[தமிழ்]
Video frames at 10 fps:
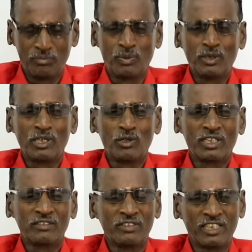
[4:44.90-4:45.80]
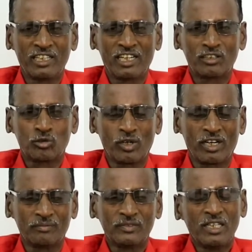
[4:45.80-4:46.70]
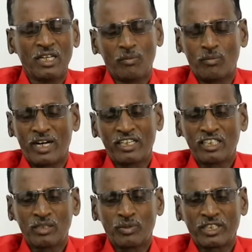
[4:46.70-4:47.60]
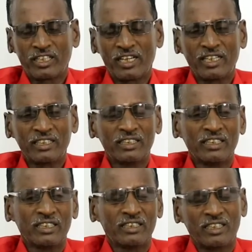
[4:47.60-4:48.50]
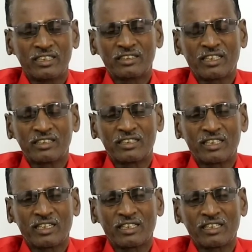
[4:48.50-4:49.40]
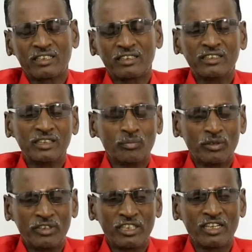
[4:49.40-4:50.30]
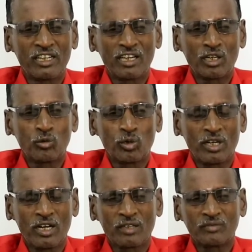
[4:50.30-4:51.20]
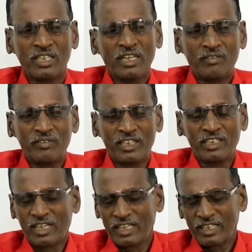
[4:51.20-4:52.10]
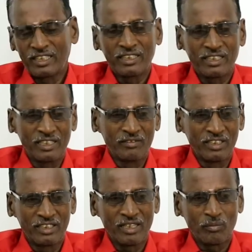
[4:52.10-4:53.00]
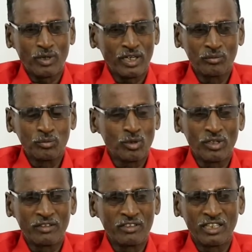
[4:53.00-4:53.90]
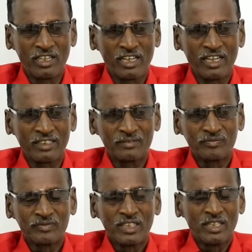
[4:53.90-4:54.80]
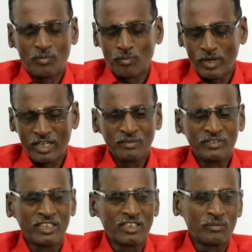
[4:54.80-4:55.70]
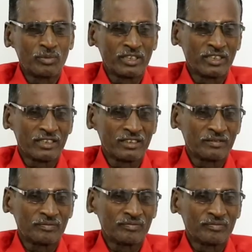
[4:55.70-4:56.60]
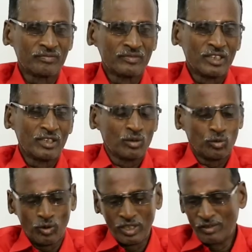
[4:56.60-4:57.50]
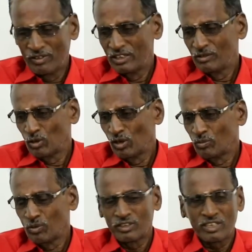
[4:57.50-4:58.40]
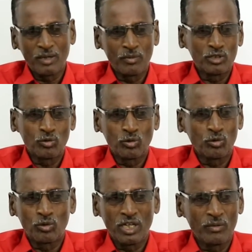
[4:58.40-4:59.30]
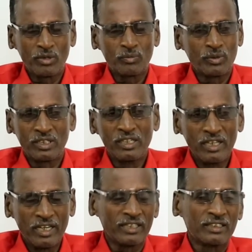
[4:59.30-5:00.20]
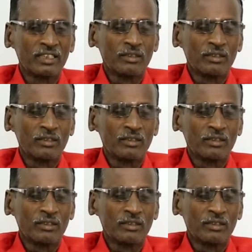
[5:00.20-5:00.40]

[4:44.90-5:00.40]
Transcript: இப்போ உங்களுக்கு விடுதலைன்னு சொல்லலாம் பாதிக்கப்பட்டதில் தனுசு ராசிக்காரர்களுக்கு இப்போ விடுதலையான ஒரு காலம் விடுதலைனா எதில் விடுதலை பணம் பொருளில் விடுதலை இல்லை மனம் விடுதலை பெறுகிறது தொழில் வந்து உங்களுக்கு புதுசாக அமைச்சு கொடுக்கக்கூடிய அமைப்பு இல்லை